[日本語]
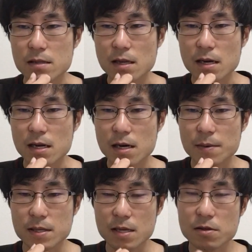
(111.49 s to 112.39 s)
だから、
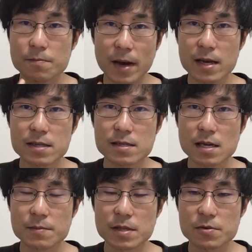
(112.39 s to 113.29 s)
まあ、単純に倍率
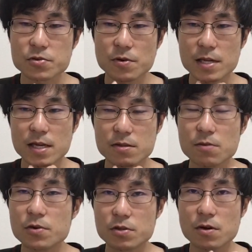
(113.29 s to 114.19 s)
だけ見てもしょうがないってい
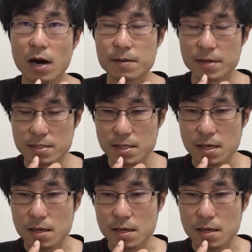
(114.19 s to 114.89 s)
うのも一個あります。